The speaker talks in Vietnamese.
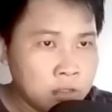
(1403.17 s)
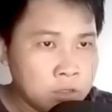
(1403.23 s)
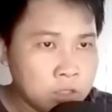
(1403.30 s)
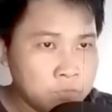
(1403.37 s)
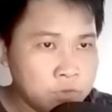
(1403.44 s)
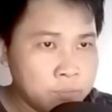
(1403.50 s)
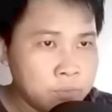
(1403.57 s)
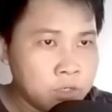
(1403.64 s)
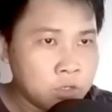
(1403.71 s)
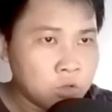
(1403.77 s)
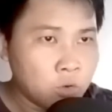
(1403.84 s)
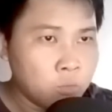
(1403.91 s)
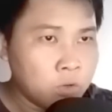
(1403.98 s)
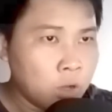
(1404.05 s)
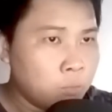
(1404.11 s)
thì Viên Minh
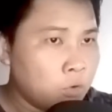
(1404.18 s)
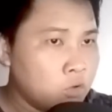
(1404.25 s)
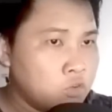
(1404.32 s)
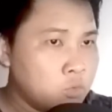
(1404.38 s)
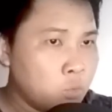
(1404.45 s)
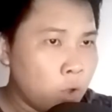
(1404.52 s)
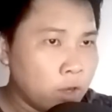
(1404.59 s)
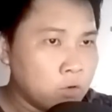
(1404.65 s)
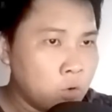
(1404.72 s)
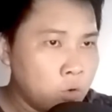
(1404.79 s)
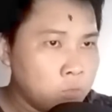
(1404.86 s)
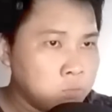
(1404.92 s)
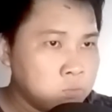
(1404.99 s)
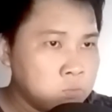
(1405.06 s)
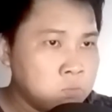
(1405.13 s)
cũng không có chút hoảng
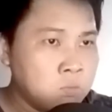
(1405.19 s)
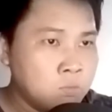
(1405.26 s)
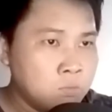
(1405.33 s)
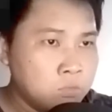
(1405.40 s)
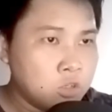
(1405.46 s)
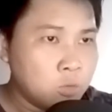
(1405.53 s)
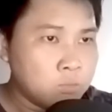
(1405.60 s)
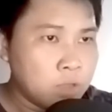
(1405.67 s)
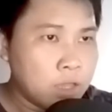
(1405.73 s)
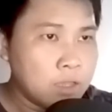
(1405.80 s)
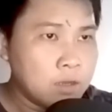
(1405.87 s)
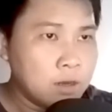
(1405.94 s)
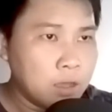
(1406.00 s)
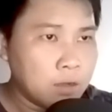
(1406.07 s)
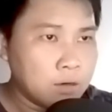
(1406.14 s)
hốt, trong
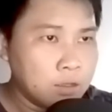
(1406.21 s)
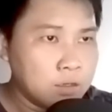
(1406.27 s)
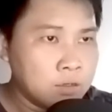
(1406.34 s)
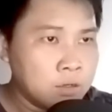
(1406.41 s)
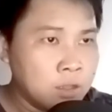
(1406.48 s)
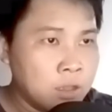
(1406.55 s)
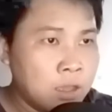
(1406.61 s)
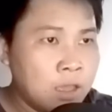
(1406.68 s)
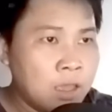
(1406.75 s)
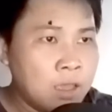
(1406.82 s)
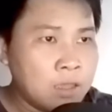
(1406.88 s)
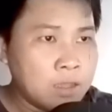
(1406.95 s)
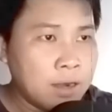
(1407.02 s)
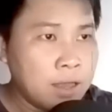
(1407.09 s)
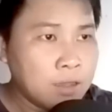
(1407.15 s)
tay lật lên,
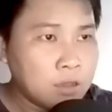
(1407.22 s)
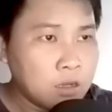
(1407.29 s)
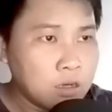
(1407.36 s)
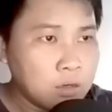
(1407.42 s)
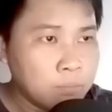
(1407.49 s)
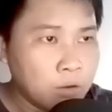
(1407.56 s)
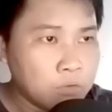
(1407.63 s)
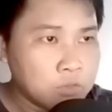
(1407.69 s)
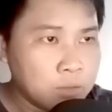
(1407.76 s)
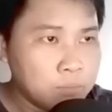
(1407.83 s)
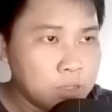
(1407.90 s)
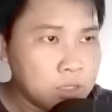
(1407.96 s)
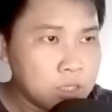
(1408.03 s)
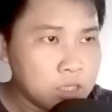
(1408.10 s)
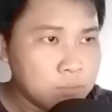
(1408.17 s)
cái lá cờ màu xanh
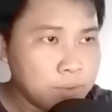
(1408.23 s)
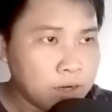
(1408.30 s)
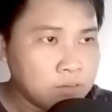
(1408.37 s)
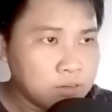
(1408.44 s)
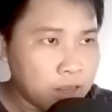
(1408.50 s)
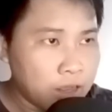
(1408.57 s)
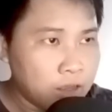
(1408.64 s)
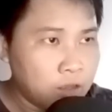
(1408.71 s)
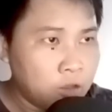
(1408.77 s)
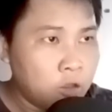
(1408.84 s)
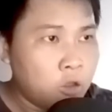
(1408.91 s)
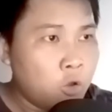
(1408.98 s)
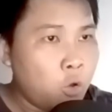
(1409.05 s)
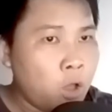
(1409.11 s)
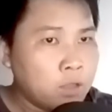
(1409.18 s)
biếc kia bắn ra,
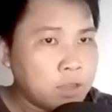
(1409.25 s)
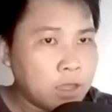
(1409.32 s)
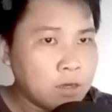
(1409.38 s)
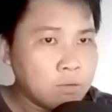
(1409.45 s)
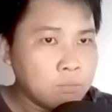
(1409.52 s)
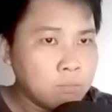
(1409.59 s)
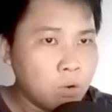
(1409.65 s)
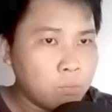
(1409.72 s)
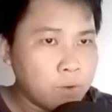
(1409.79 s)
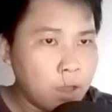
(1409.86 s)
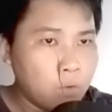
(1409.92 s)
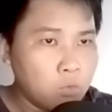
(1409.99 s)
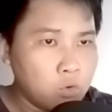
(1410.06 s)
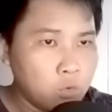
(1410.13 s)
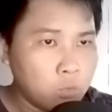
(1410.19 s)
hóa thành một
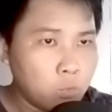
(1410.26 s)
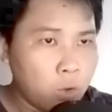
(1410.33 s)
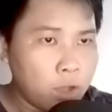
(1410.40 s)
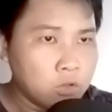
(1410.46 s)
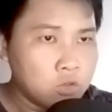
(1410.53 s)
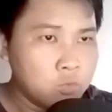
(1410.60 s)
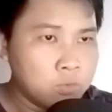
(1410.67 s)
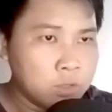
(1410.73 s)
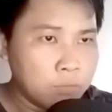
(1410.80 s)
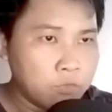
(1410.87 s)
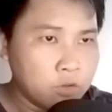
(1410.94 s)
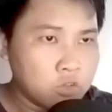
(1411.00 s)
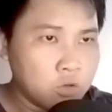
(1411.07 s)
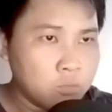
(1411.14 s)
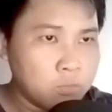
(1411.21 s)
đạo lục quang dung nhập
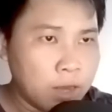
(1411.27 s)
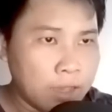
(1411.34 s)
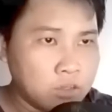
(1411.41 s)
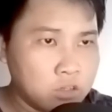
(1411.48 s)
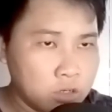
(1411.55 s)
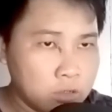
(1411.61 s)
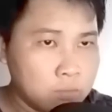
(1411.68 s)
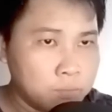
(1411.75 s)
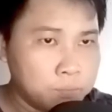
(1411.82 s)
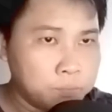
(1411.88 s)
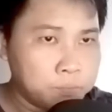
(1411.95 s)
vào trong đại trận.